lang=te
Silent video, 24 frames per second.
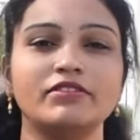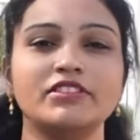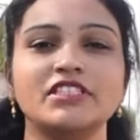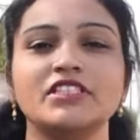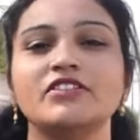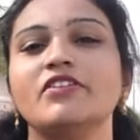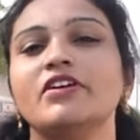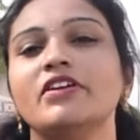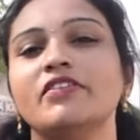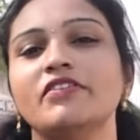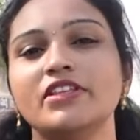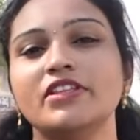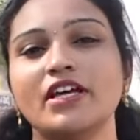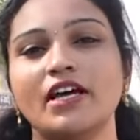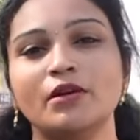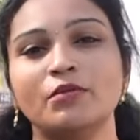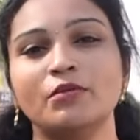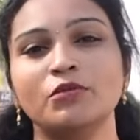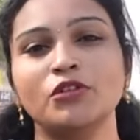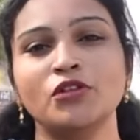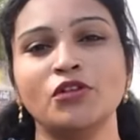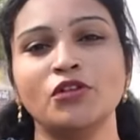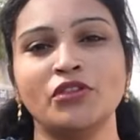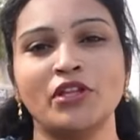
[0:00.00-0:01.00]
జీవన విధానం
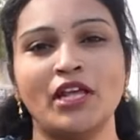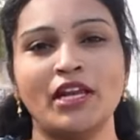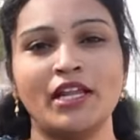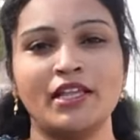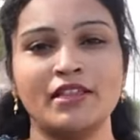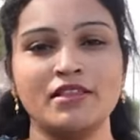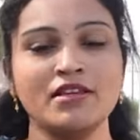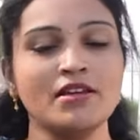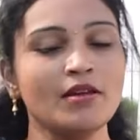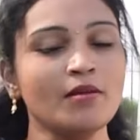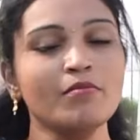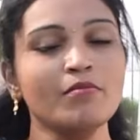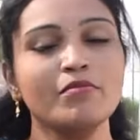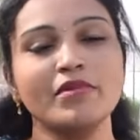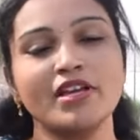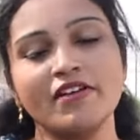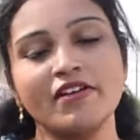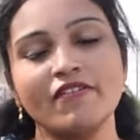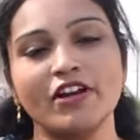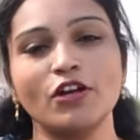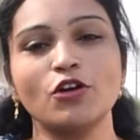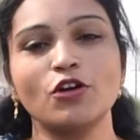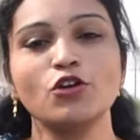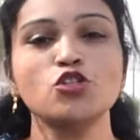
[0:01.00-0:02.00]
ఉంటుంది అనేది మీ
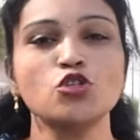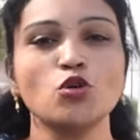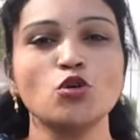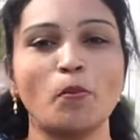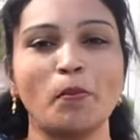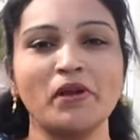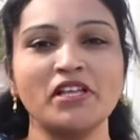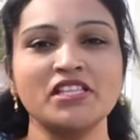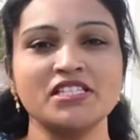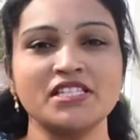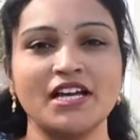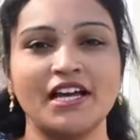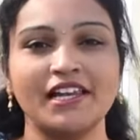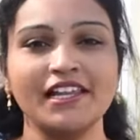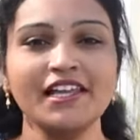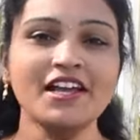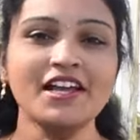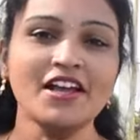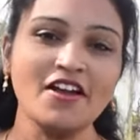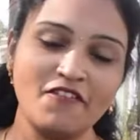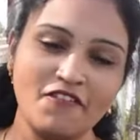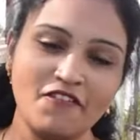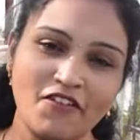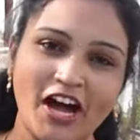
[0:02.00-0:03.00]
వరకు చూపించాలి
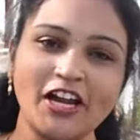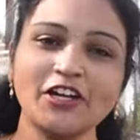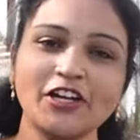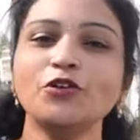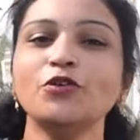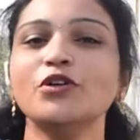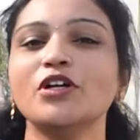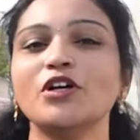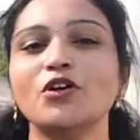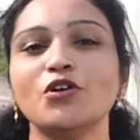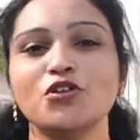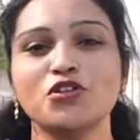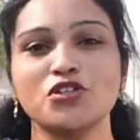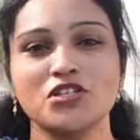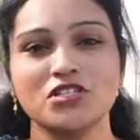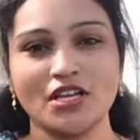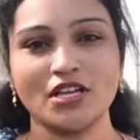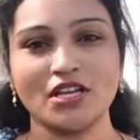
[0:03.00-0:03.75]
వారు కూడా కొంచెం